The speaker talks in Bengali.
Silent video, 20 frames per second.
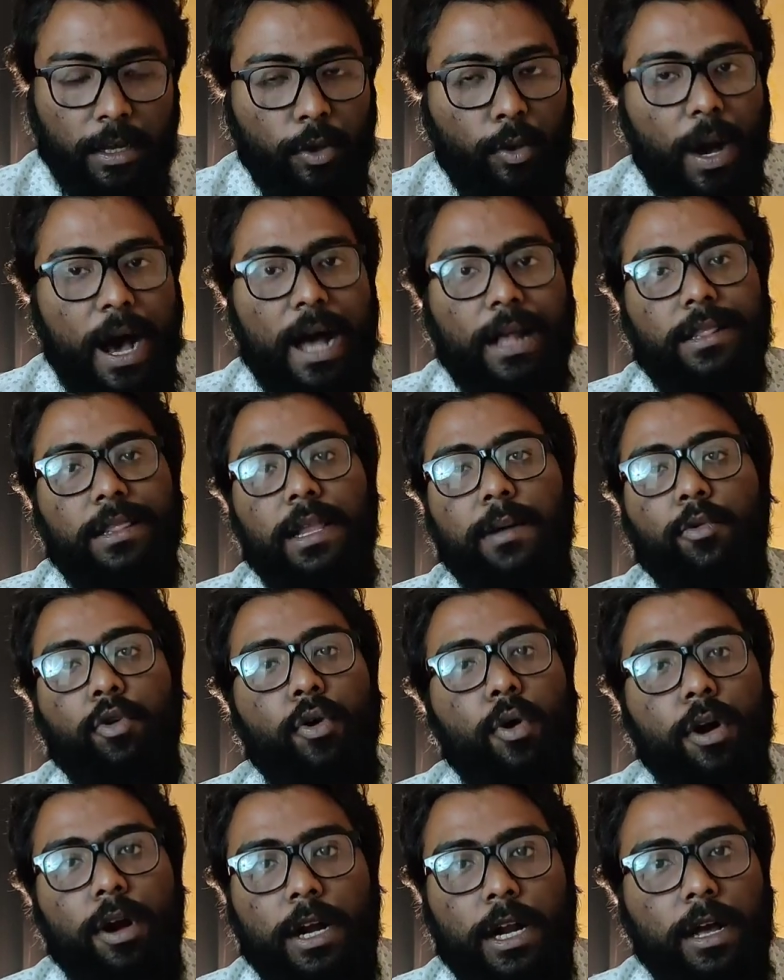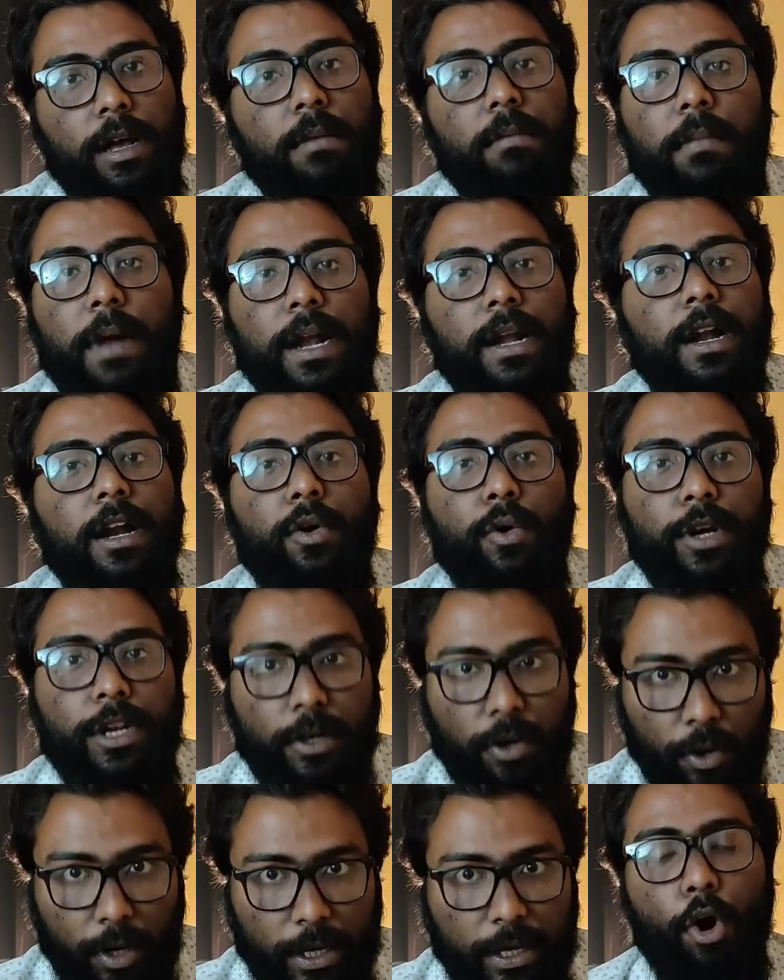তো আতলামো করাটা ম্যান্ডেটরি
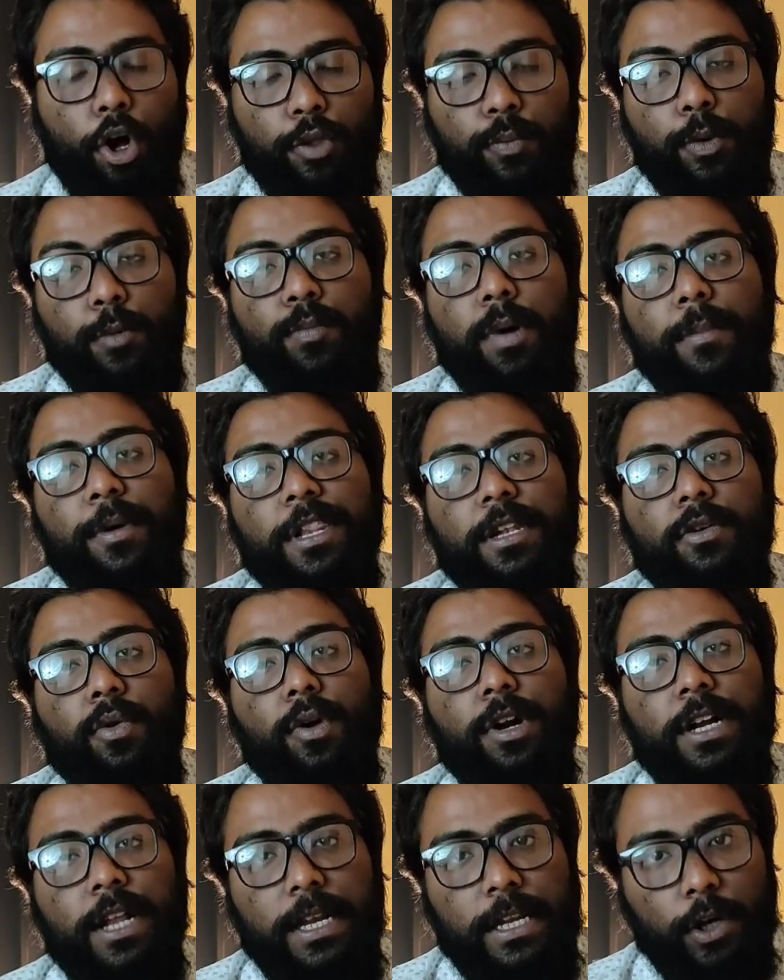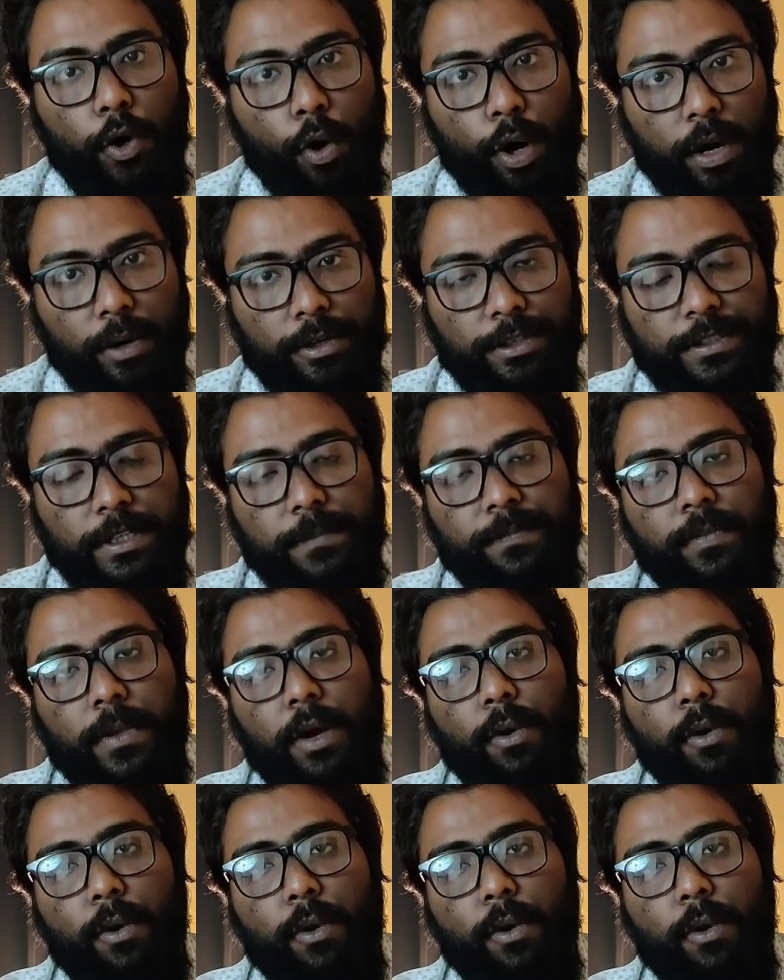নয় অদ্ভুতভাবে স্টোরি টেলিং করা হয়েছে